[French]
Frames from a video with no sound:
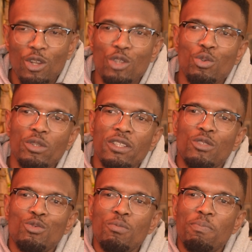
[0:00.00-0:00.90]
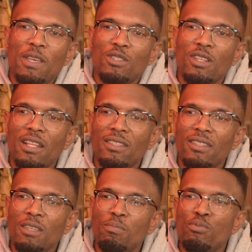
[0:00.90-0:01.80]
lorsqu'on est une
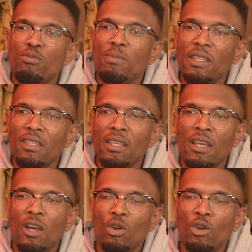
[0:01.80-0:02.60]
personnalité publique?